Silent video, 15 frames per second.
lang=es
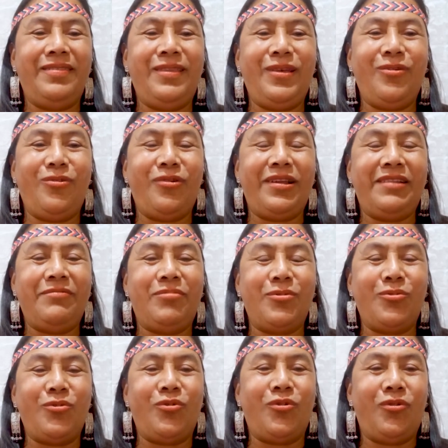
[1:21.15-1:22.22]
dijo el
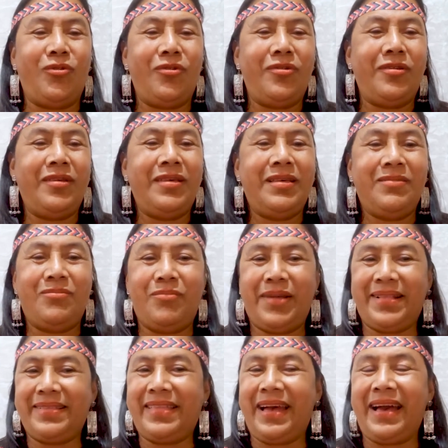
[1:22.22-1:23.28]
brujo.
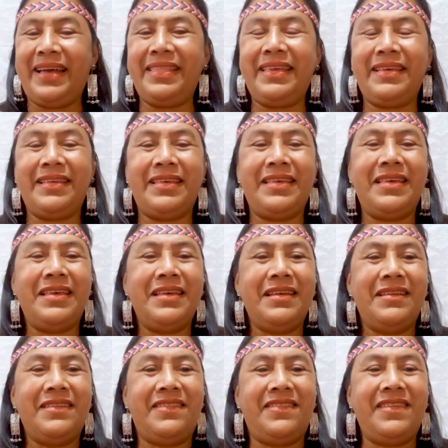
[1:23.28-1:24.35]
¿Verdad?
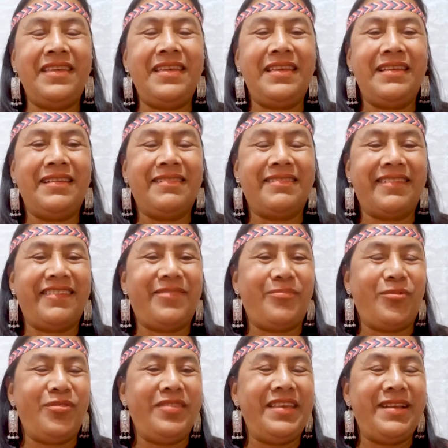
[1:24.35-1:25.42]
Sí,
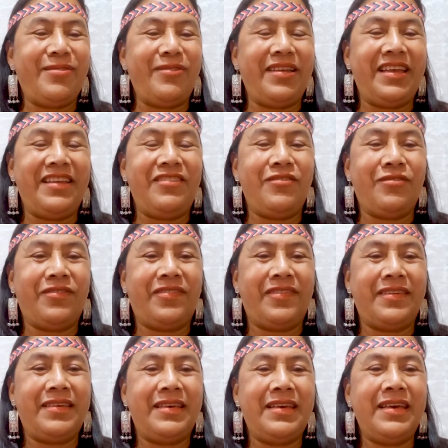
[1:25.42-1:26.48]
respondieron ellos.
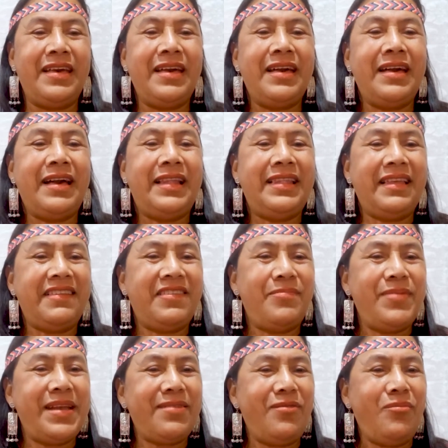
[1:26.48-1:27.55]
Las
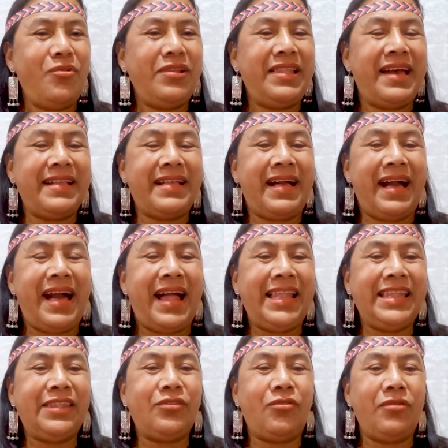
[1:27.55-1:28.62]
vieron volar
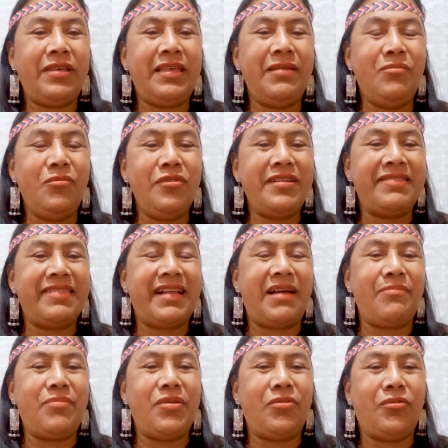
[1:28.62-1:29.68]
alto y muy
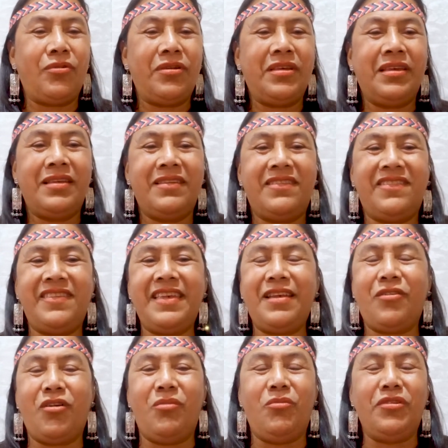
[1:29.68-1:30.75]
rápido,
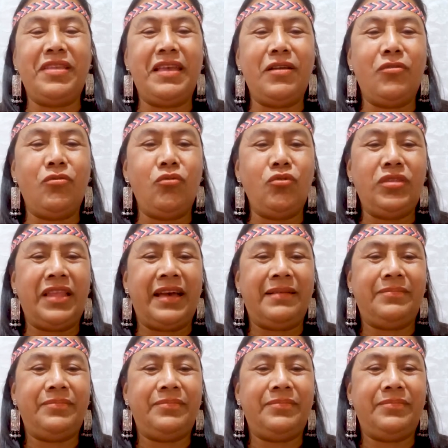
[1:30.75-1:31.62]
sí como ninguna.